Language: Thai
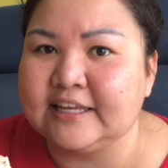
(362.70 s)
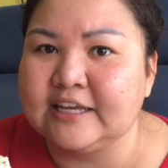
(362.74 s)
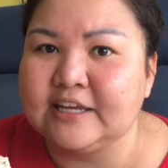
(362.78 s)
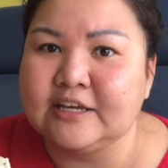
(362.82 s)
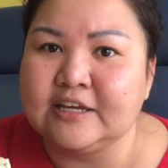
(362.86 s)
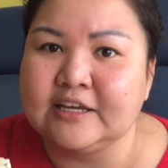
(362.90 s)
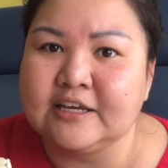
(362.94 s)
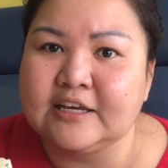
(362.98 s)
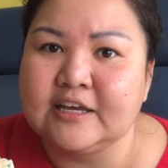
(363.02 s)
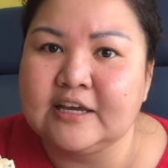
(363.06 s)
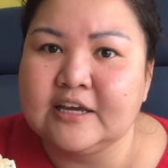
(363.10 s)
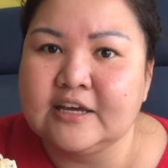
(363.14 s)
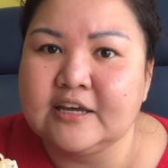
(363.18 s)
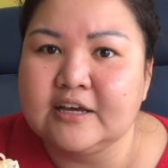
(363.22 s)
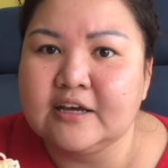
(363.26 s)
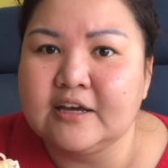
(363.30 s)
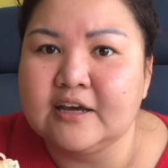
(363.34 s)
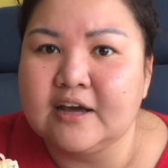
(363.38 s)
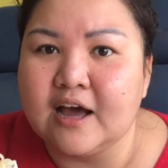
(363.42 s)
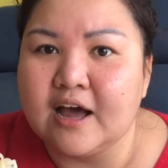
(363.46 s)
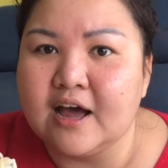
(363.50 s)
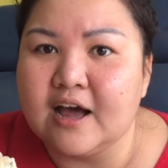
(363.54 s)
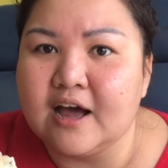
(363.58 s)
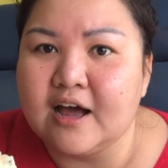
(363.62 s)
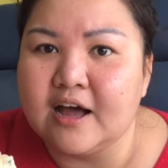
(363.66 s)
ที่
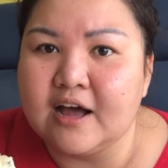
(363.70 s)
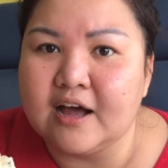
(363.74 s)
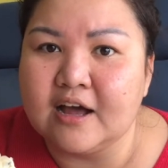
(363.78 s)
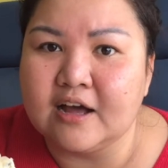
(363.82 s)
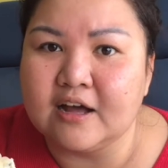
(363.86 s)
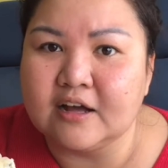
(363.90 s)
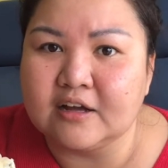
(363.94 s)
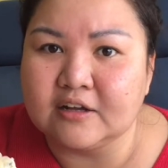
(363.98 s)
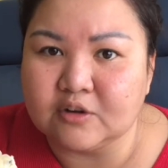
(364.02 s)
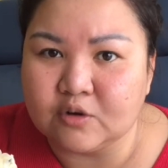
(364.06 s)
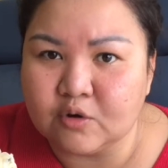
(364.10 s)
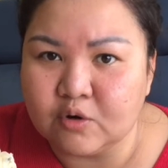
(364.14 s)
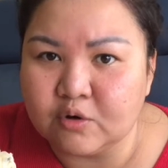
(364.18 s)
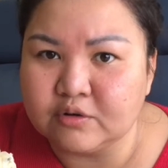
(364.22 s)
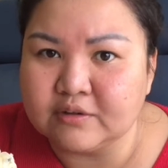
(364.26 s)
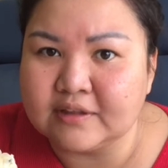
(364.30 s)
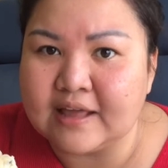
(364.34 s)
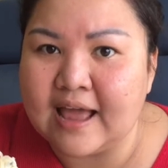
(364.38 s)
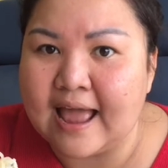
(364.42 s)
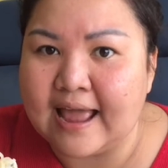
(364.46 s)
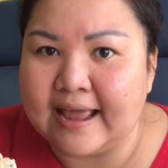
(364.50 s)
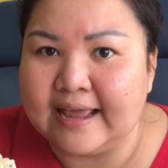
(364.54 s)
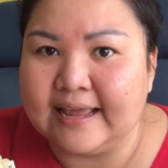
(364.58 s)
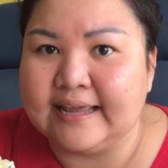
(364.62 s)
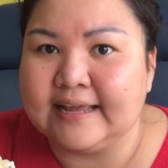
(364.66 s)
คน
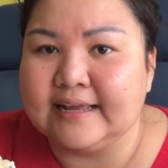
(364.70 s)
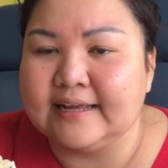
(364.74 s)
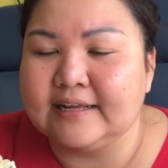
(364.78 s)
ไทย